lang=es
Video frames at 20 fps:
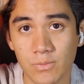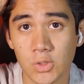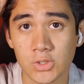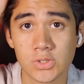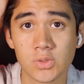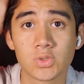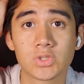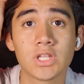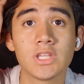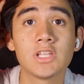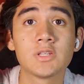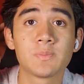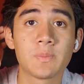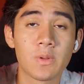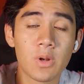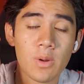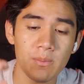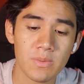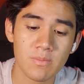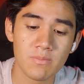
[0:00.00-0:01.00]
No sé ustedes,
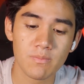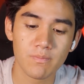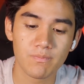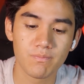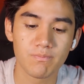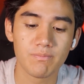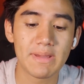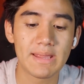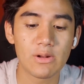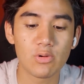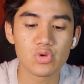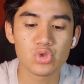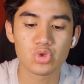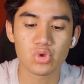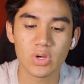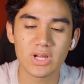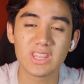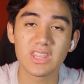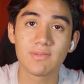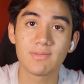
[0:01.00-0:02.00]
pero a mí ver a un
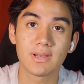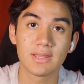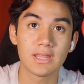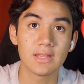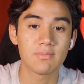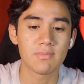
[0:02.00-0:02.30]
chuec de verdad